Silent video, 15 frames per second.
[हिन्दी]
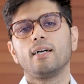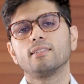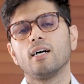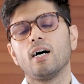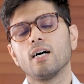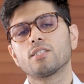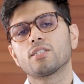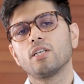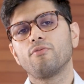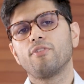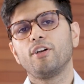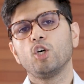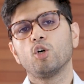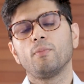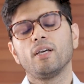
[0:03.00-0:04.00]
गाइज आज की
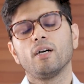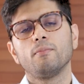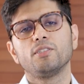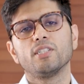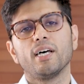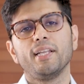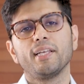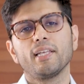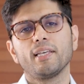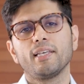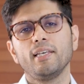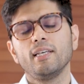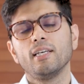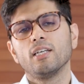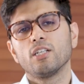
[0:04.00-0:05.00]
वीडियो में हम जानेंगे
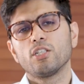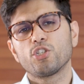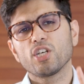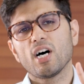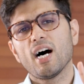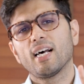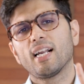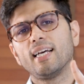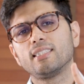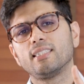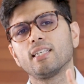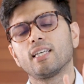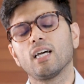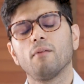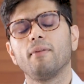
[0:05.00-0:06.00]
कि चार
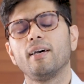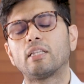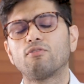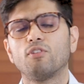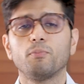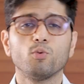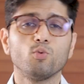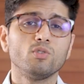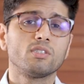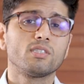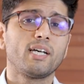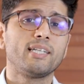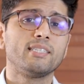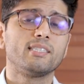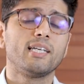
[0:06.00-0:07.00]
ऐसे क्या महत्वपूर्ण
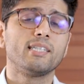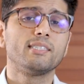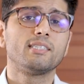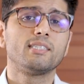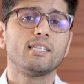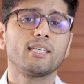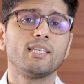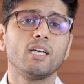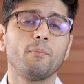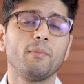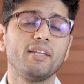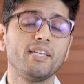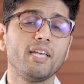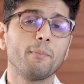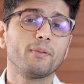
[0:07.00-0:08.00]
साइंस हैं जिससे कि
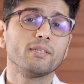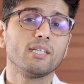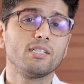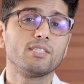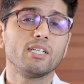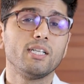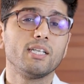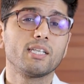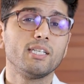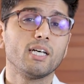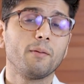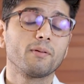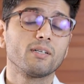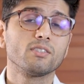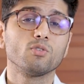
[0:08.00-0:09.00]
हमें ये पता चले कि
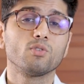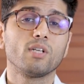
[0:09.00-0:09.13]
आपका